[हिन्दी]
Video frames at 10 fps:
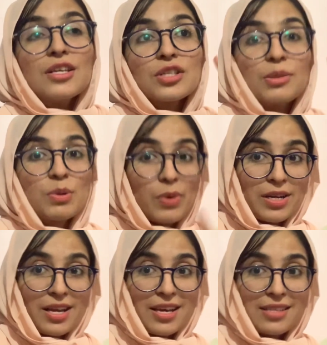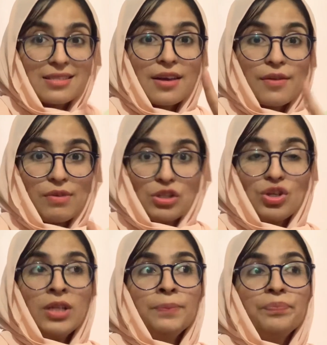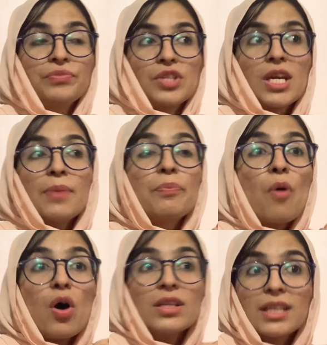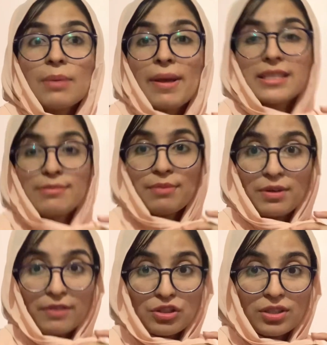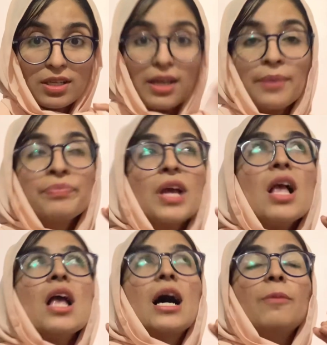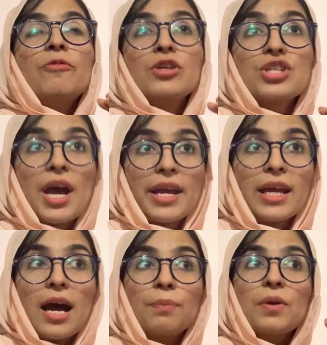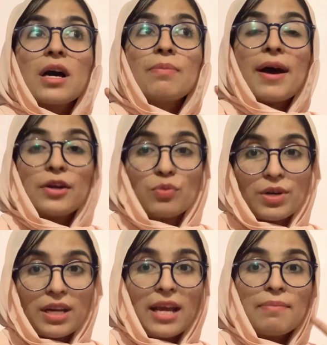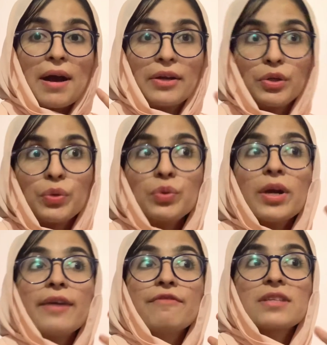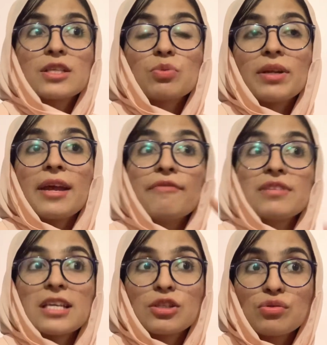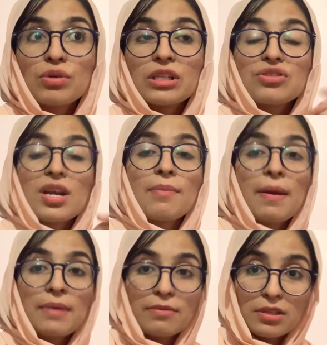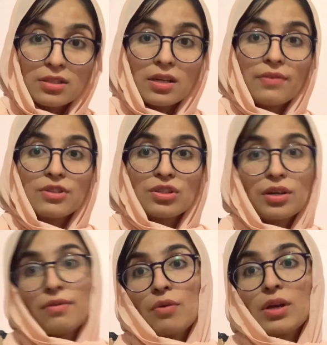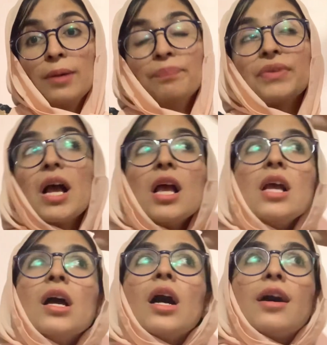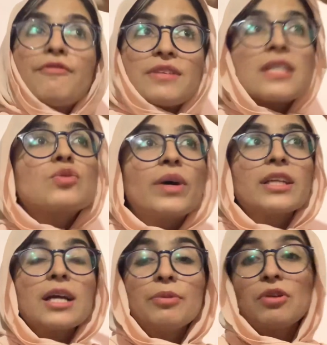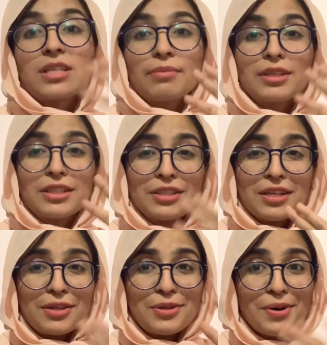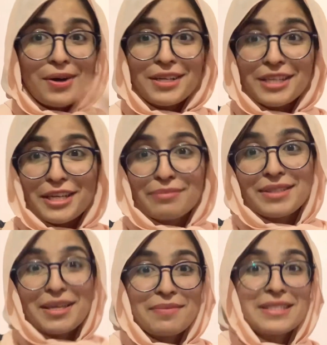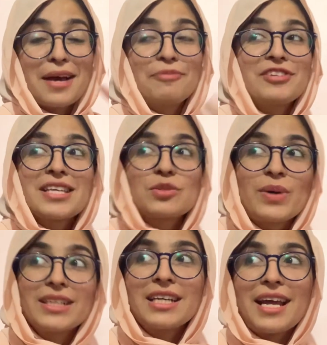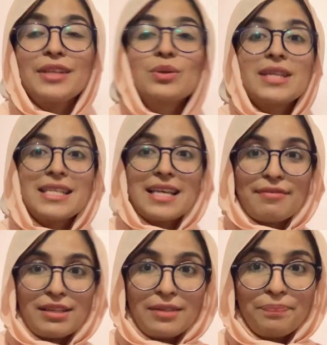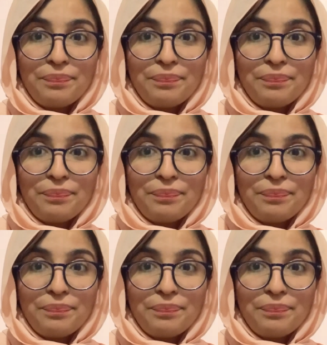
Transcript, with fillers: सो नंबर वन इज रिविजन ठीक है बहुत ज़्यादा मैक्सिमम रिविजन करें अब वो चाहे आपका बायो वन है बायो टू है फिजिक्स वन है फिजिक्स टू इनशाला मैं भी आपसे रिविजन करवाऊंगी फिजिक्स वन का बिकॉज आई एम गेटिंग अ लॉ डीएम्स की मिस आप फिजिक्स वन कराएं तो येस आई विल